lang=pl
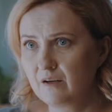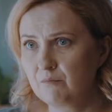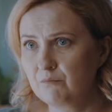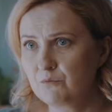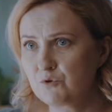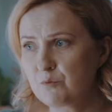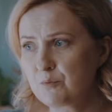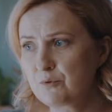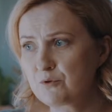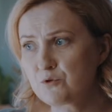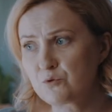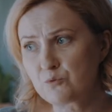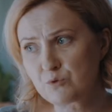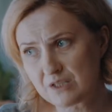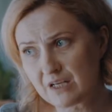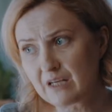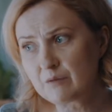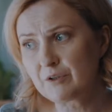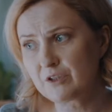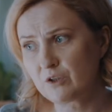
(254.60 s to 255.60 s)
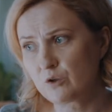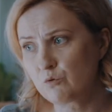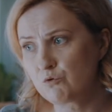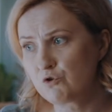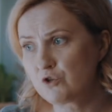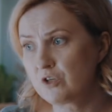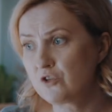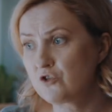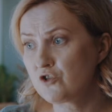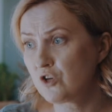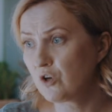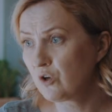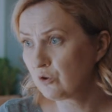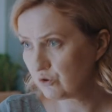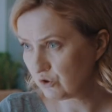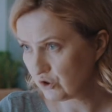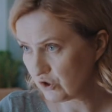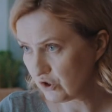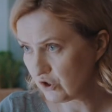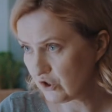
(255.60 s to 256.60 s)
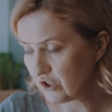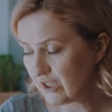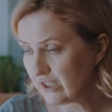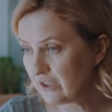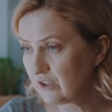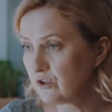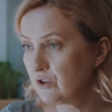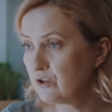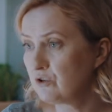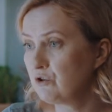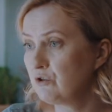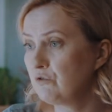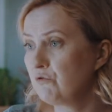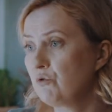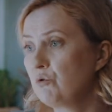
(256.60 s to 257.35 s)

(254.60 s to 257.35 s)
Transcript: Może po prostu ustalmy taką rzecz, że od dzisiaj dzieci się w